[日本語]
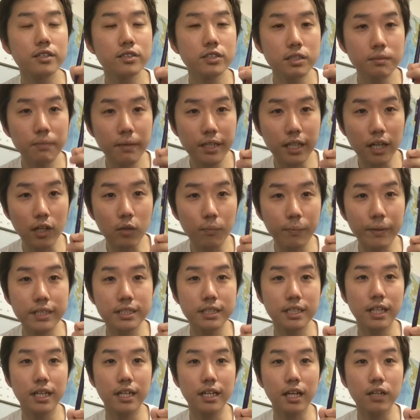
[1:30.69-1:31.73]
有名なあのペン
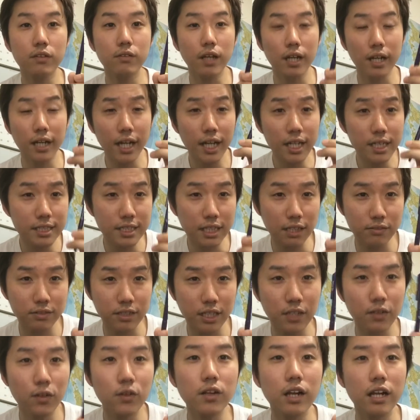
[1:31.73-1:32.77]
じゃないかとか解釈って
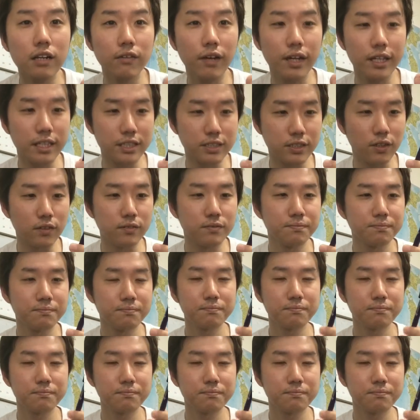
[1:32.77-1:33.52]
いろいろあるわけですよ